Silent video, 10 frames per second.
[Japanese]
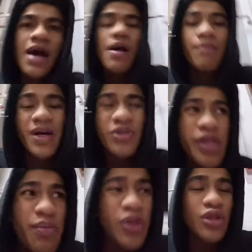まあ、
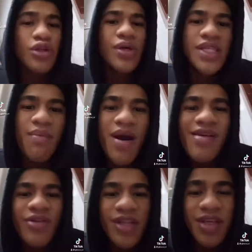クリボっていうのはさ、マリオ
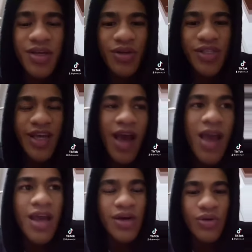に出てくるさ、
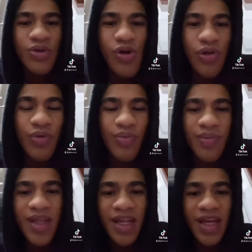うんこのみ
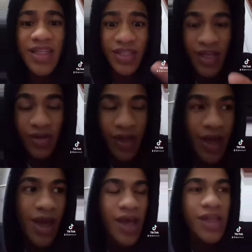たいなやつだよね。
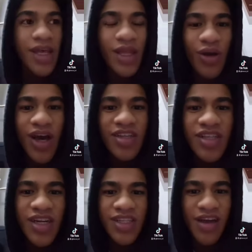だけどあいつ
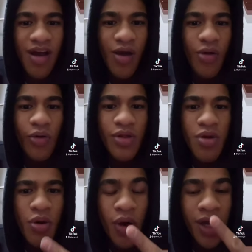らさ、俺の
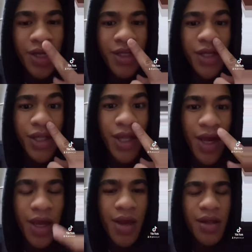お花に似てない
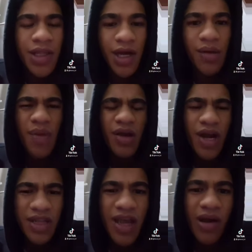だから脈あり
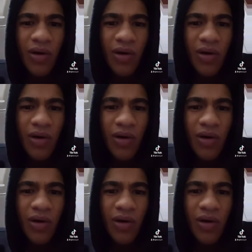だよ。